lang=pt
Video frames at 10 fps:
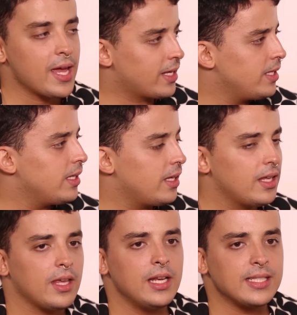é que
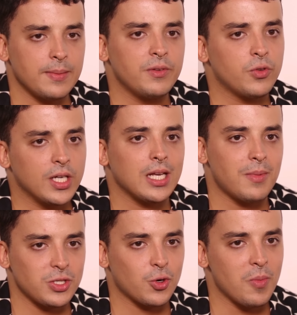eles sempre vão
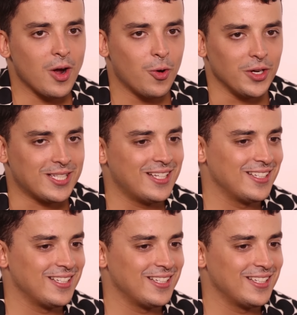reclamar de alguma coisa.